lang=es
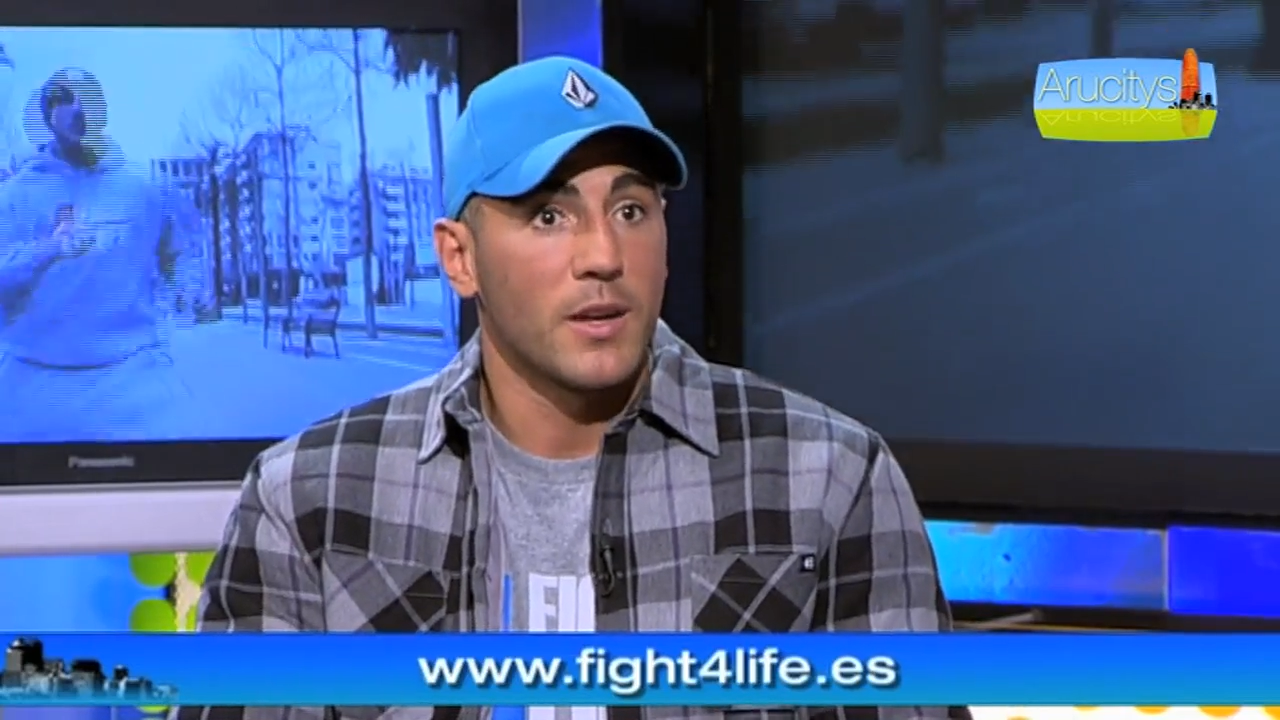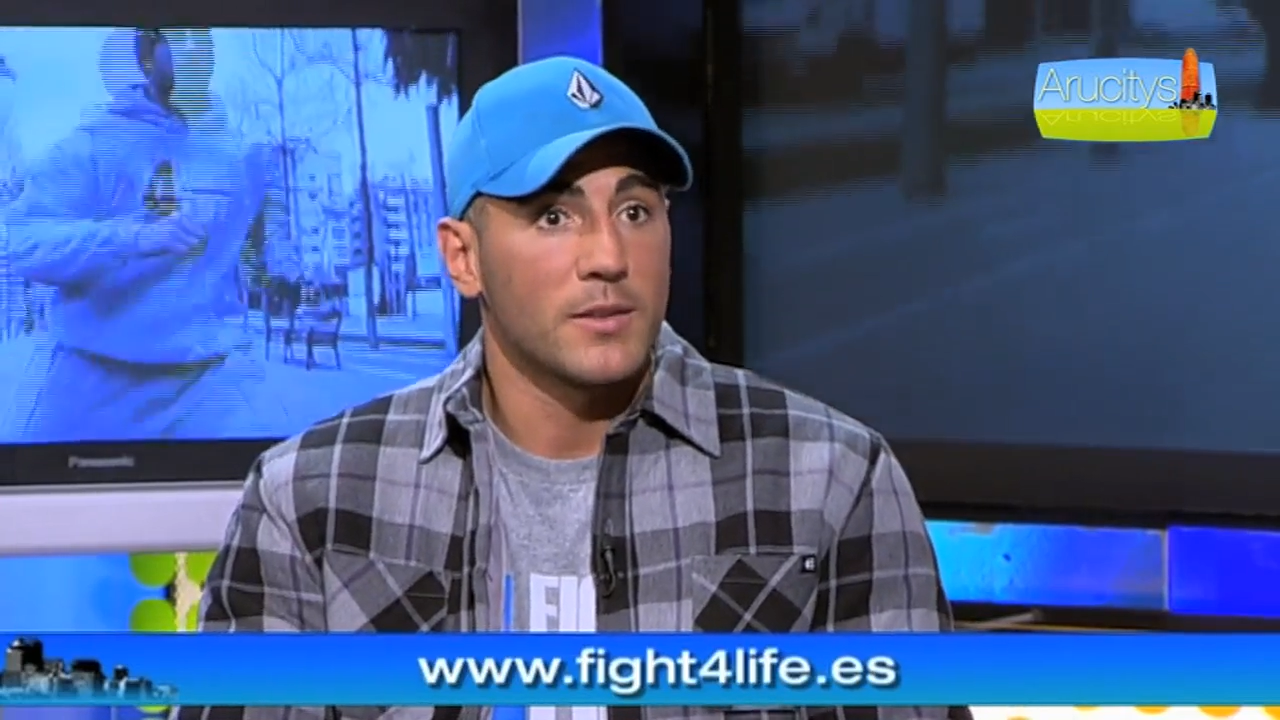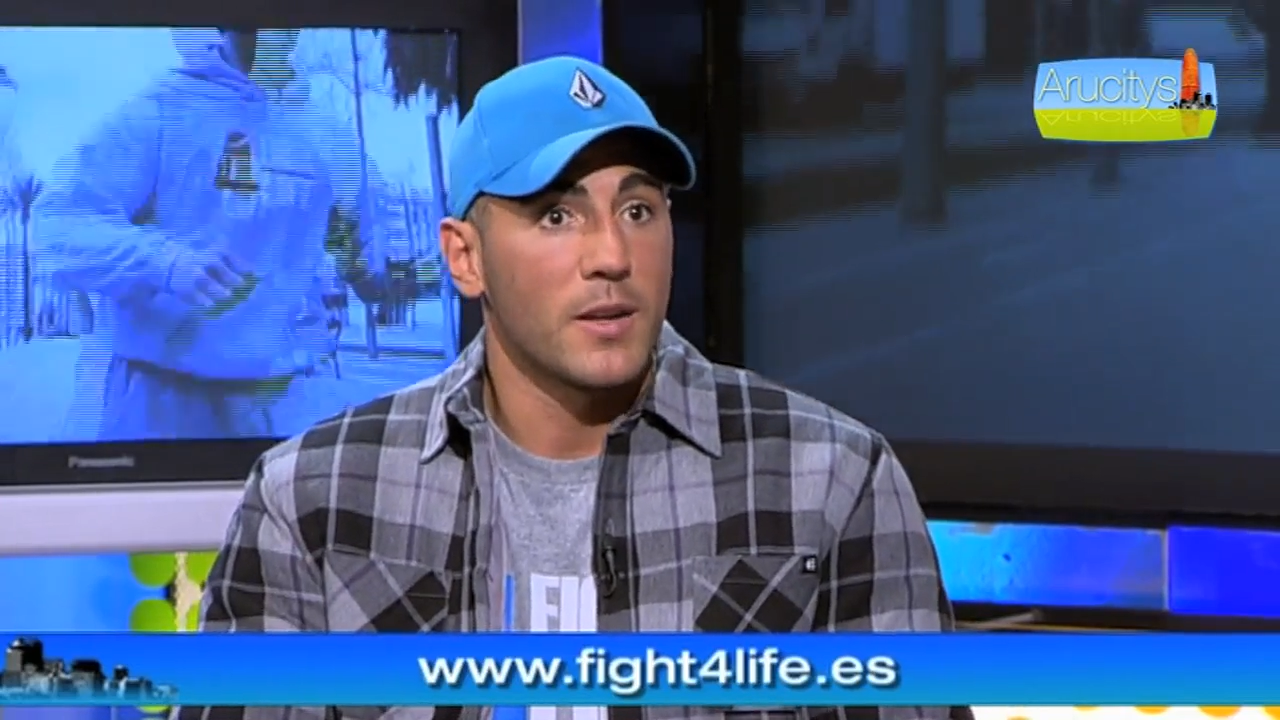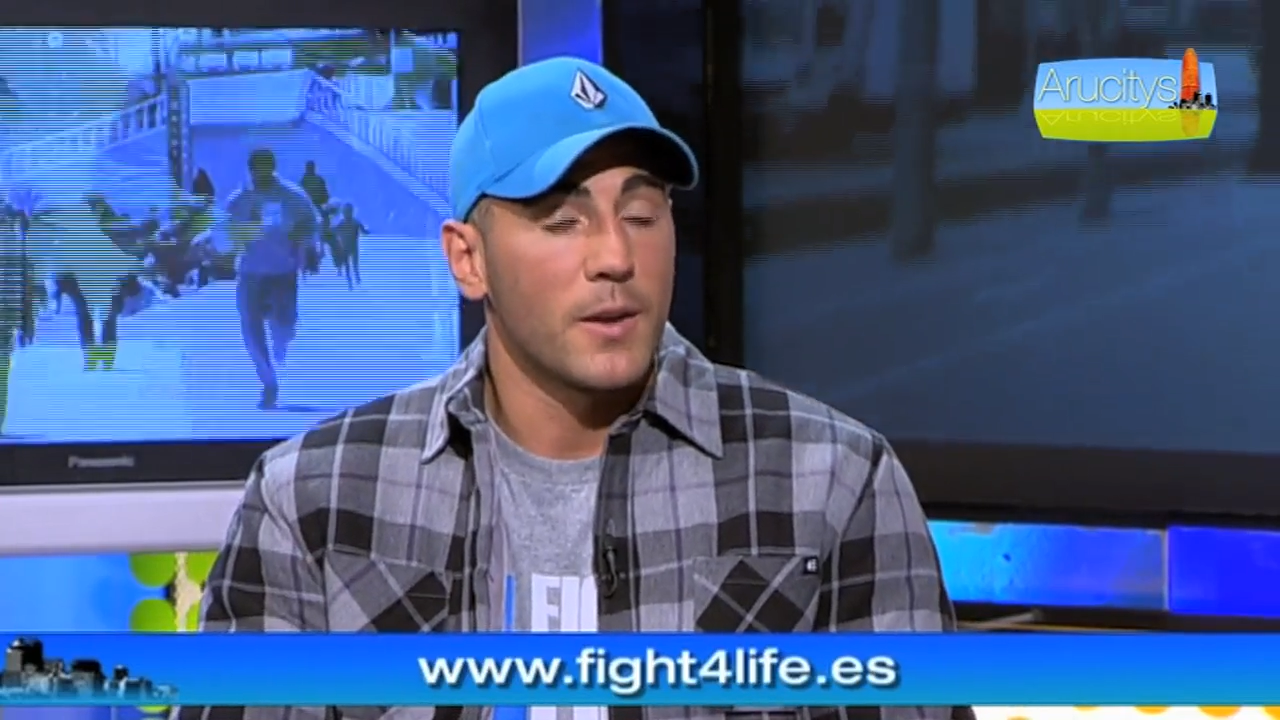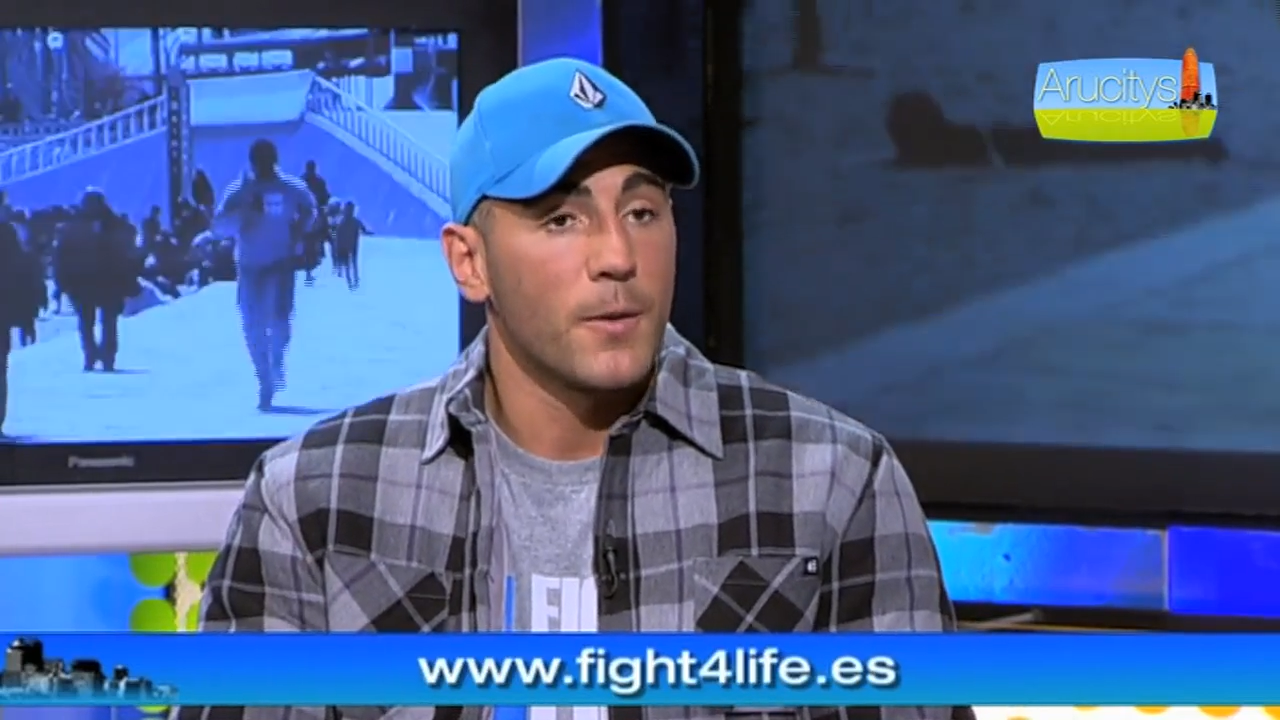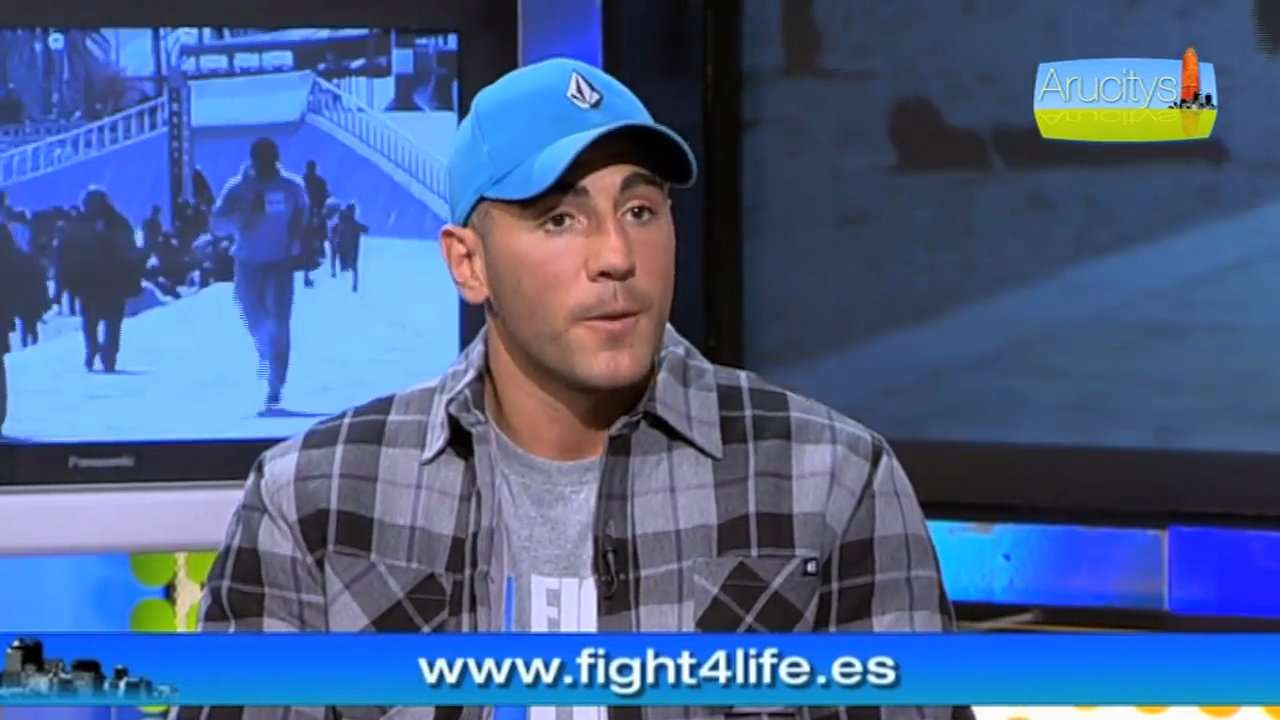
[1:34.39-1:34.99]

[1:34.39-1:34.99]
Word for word: esté lleno. Por